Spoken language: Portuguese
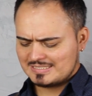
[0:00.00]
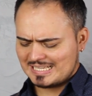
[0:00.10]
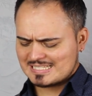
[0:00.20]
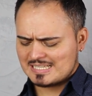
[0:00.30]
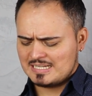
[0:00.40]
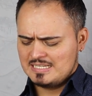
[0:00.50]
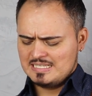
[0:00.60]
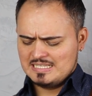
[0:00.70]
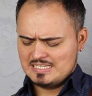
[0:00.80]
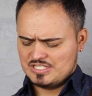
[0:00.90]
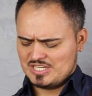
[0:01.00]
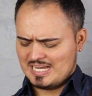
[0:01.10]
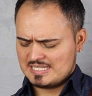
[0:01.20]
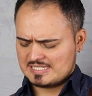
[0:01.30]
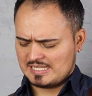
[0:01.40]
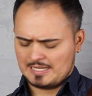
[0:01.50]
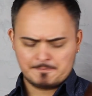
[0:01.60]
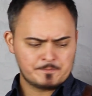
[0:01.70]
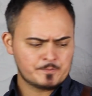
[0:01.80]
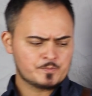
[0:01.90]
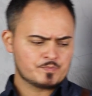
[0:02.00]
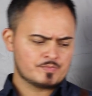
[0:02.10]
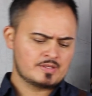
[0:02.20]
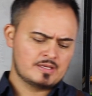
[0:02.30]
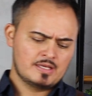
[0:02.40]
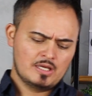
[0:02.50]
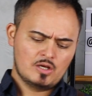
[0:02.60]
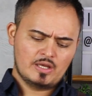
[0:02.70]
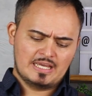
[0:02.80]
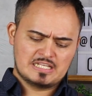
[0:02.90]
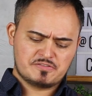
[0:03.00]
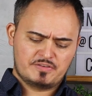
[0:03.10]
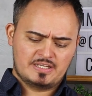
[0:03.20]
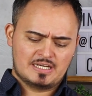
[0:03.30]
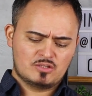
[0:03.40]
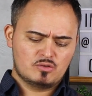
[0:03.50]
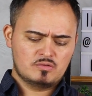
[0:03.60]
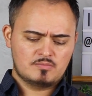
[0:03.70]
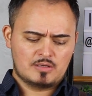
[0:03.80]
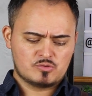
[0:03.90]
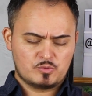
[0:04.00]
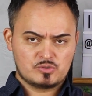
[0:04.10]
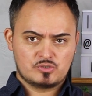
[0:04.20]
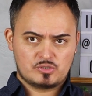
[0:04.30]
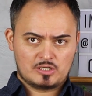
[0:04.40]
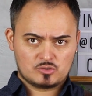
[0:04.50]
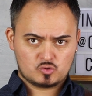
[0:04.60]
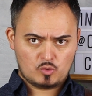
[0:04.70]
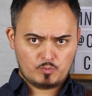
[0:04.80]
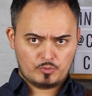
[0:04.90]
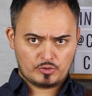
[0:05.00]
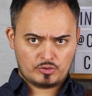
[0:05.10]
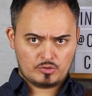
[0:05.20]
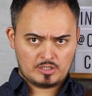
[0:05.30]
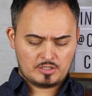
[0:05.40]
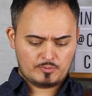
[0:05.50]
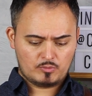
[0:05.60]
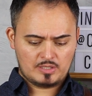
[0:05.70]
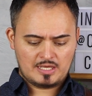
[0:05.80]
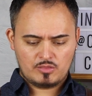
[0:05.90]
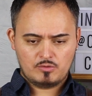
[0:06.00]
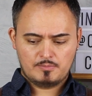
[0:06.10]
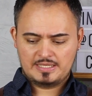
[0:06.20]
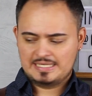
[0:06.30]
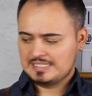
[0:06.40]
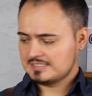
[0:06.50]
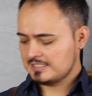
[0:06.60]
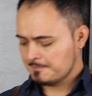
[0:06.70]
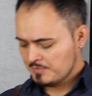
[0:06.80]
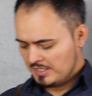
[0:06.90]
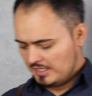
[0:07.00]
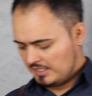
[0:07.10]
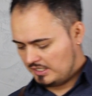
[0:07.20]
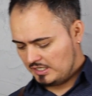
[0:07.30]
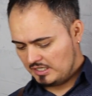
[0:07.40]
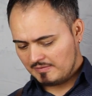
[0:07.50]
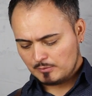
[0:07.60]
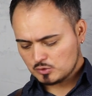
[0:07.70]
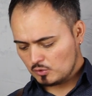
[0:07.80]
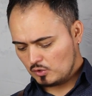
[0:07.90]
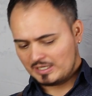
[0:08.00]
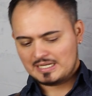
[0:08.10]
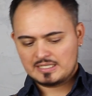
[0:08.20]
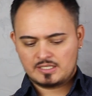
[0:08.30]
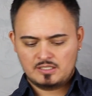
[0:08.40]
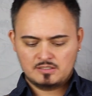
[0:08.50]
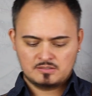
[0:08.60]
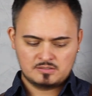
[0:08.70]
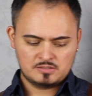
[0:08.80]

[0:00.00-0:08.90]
taça já está esfriando. Vamos posicionar só um pouquinho aqui para o lado, beleza. E vamos colocar aqui